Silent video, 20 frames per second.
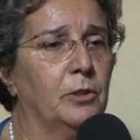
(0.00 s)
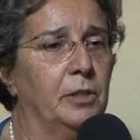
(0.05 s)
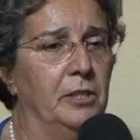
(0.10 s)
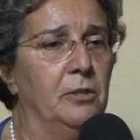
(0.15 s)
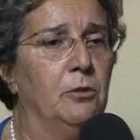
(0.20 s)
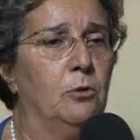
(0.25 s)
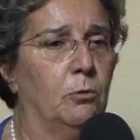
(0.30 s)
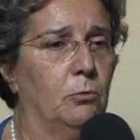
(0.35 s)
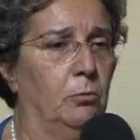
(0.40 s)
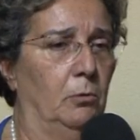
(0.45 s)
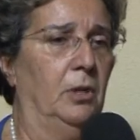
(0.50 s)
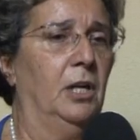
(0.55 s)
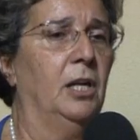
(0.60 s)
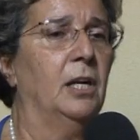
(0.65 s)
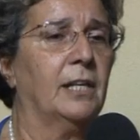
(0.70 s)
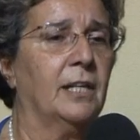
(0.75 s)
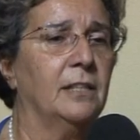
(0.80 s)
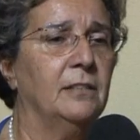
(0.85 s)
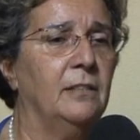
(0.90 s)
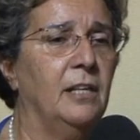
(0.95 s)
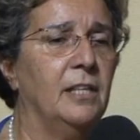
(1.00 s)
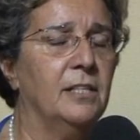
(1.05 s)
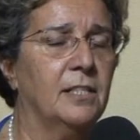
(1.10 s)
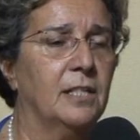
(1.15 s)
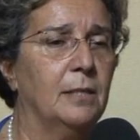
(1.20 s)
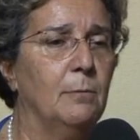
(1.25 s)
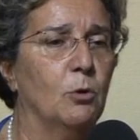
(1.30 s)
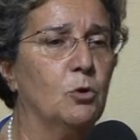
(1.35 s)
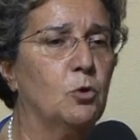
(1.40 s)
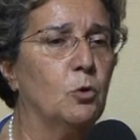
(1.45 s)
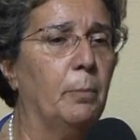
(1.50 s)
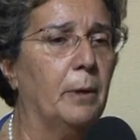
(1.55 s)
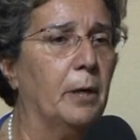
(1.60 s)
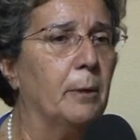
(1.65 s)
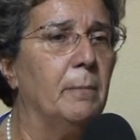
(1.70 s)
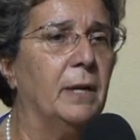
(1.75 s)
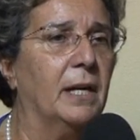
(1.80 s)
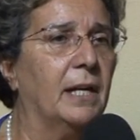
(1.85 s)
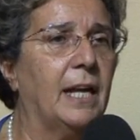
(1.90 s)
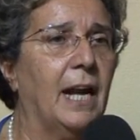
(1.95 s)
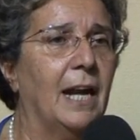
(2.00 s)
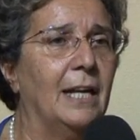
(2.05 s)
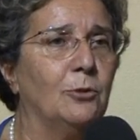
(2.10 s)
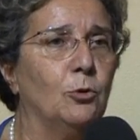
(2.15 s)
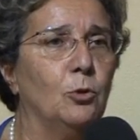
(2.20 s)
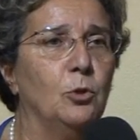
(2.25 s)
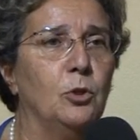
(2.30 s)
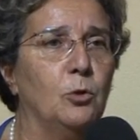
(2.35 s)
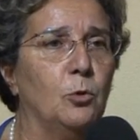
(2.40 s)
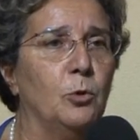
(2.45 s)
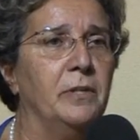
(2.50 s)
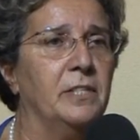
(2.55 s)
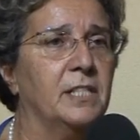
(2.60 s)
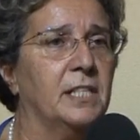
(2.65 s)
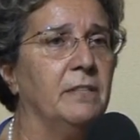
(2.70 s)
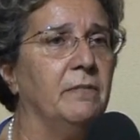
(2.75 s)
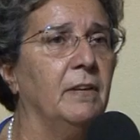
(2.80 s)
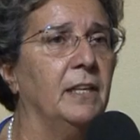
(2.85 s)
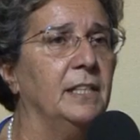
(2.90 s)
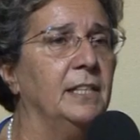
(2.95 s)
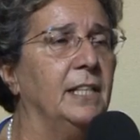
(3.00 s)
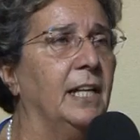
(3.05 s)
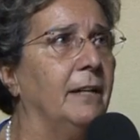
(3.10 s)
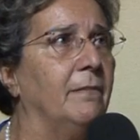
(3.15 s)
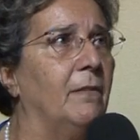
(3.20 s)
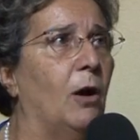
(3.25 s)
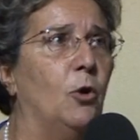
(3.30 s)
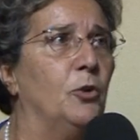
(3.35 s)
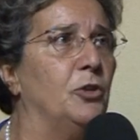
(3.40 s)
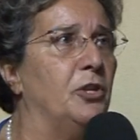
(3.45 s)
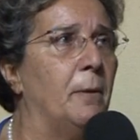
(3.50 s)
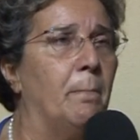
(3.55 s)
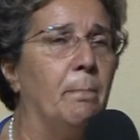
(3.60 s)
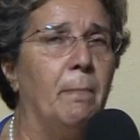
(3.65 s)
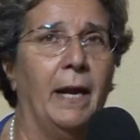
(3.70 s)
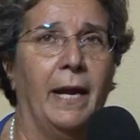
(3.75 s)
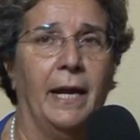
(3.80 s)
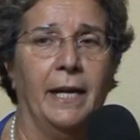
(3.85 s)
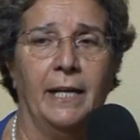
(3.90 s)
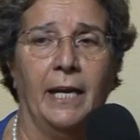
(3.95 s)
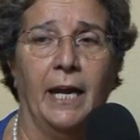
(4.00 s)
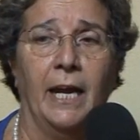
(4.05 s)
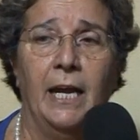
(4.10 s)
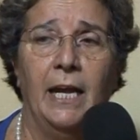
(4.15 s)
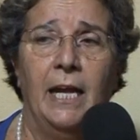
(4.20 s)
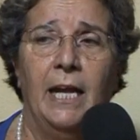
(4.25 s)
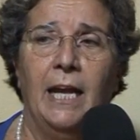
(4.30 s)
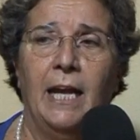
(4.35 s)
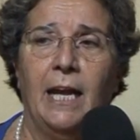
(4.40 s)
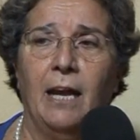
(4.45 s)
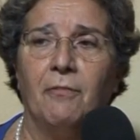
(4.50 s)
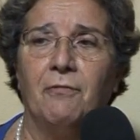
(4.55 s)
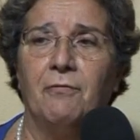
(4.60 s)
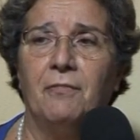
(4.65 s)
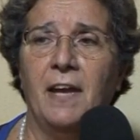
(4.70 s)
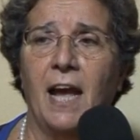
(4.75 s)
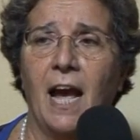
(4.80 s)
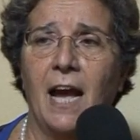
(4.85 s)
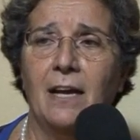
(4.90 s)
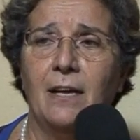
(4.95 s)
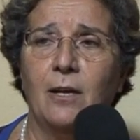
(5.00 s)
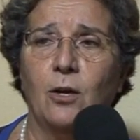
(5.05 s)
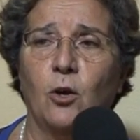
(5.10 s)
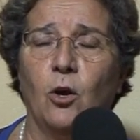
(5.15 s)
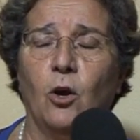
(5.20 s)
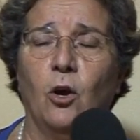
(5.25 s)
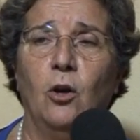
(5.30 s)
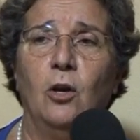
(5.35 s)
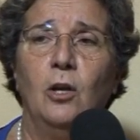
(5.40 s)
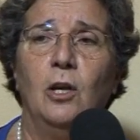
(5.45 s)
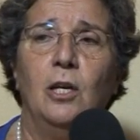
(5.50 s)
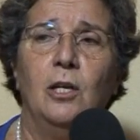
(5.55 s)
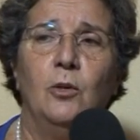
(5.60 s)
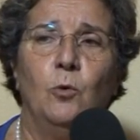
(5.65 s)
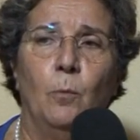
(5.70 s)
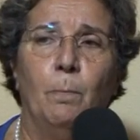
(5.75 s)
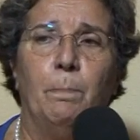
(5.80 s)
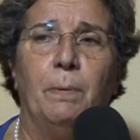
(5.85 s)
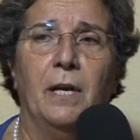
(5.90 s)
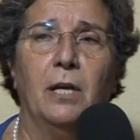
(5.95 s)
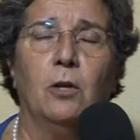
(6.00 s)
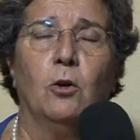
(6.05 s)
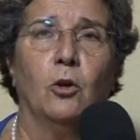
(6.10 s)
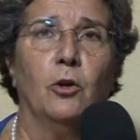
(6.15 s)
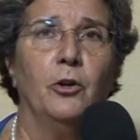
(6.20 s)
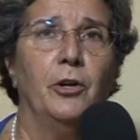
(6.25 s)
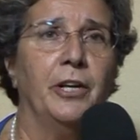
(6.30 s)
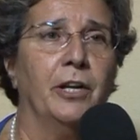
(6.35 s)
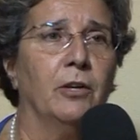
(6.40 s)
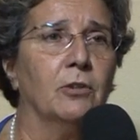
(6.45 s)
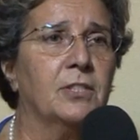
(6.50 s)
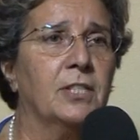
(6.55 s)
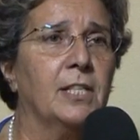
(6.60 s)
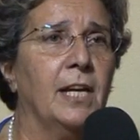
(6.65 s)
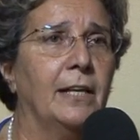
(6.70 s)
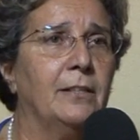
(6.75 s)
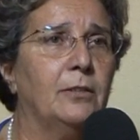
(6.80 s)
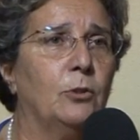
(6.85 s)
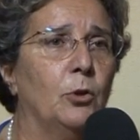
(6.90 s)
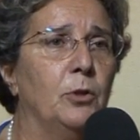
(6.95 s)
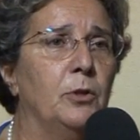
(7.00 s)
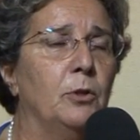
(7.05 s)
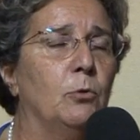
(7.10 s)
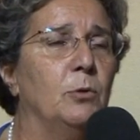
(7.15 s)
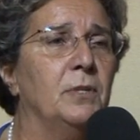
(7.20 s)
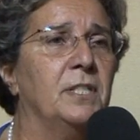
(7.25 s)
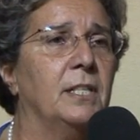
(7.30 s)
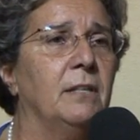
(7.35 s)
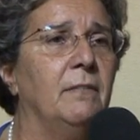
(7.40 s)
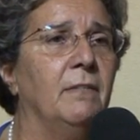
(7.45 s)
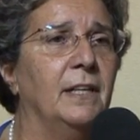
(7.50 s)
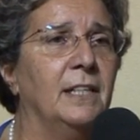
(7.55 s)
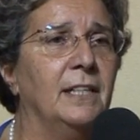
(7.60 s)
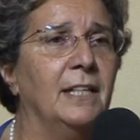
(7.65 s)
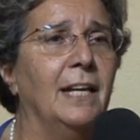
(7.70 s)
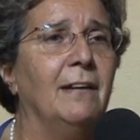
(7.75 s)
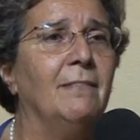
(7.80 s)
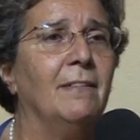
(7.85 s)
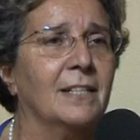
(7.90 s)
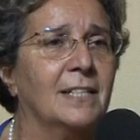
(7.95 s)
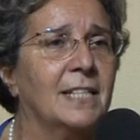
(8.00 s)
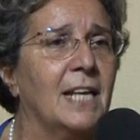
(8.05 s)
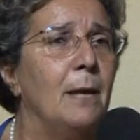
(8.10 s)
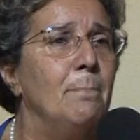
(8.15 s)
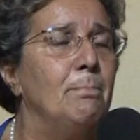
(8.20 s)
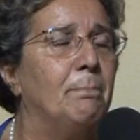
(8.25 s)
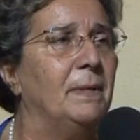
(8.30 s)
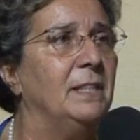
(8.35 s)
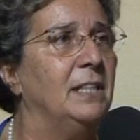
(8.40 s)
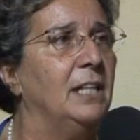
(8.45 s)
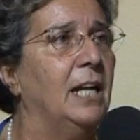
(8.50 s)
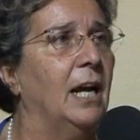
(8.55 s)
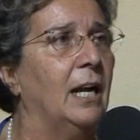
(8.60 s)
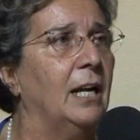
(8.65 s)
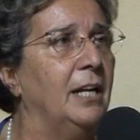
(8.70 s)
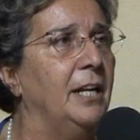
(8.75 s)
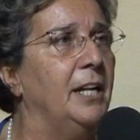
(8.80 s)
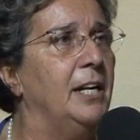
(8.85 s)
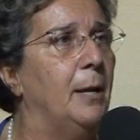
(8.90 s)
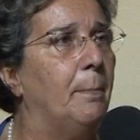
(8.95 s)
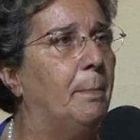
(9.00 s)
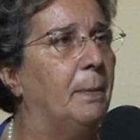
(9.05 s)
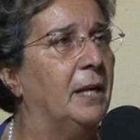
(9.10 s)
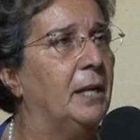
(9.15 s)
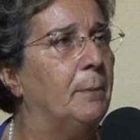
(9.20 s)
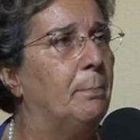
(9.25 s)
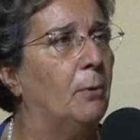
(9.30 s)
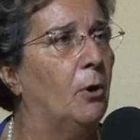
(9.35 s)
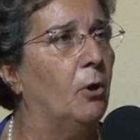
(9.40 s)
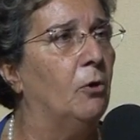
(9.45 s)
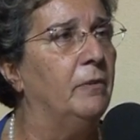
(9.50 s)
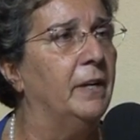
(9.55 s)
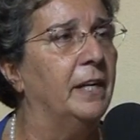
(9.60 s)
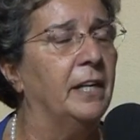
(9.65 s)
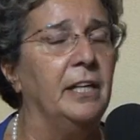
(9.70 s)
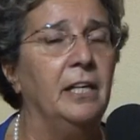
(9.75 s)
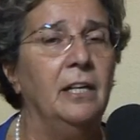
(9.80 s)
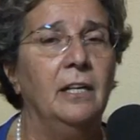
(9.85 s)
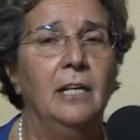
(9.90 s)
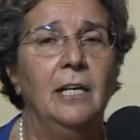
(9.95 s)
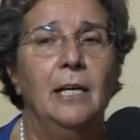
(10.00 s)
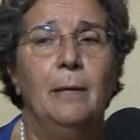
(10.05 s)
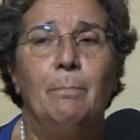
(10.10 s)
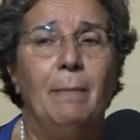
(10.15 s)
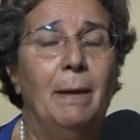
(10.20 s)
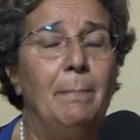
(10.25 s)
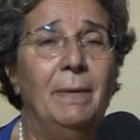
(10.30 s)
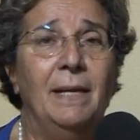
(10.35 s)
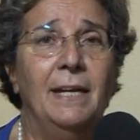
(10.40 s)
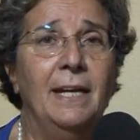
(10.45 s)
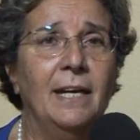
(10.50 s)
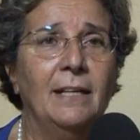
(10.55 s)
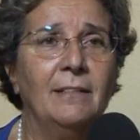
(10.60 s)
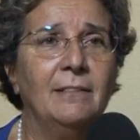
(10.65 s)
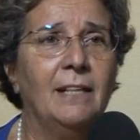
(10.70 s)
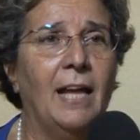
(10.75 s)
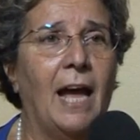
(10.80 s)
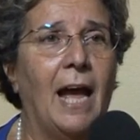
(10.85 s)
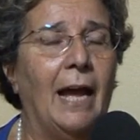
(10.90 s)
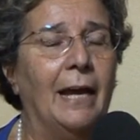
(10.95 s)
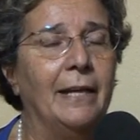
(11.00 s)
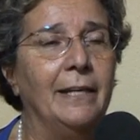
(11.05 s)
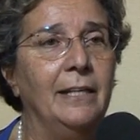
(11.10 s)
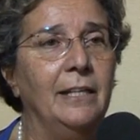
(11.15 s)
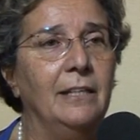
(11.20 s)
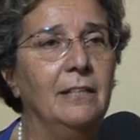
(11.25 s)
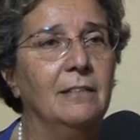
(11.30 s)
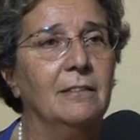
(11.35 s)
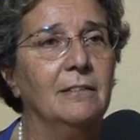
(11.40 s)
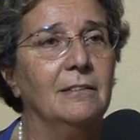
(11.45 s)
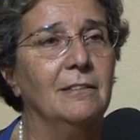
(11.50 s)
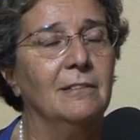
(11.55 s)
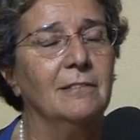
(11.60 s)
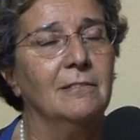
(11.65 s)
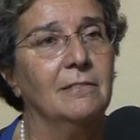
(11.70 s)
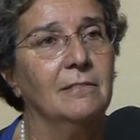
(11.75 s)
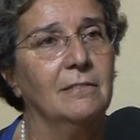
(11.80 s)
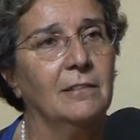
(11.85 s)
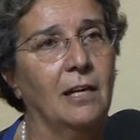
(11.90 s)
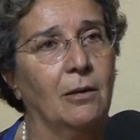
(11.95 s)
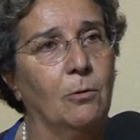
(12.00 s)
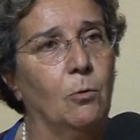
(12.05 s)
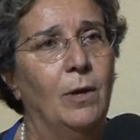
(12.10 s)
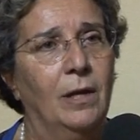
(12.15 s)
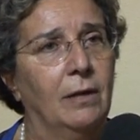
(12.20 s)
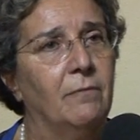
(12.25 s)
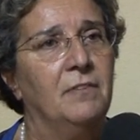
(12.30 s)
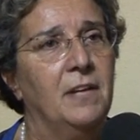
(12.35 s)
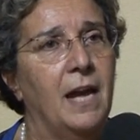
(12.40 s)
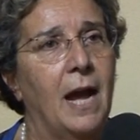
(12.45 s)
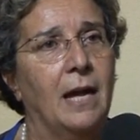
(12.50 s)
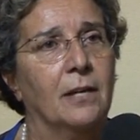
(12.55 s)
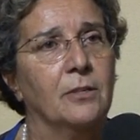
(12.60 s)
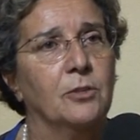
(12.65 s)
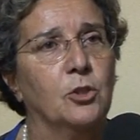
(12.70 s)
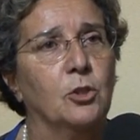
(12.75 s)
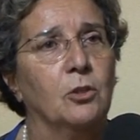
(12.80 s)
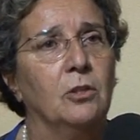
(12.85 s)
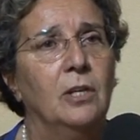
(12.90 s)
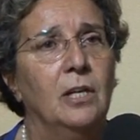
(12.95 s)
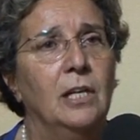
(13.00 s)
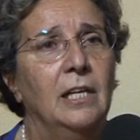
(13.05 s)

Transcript: in, il grandissimo supermercato in cui si vendeva ogni bene e a fianco un piccolo negozietto in cui si vendeva zampe di galline per i poveri, ma me ne andai eh, da quel viaggio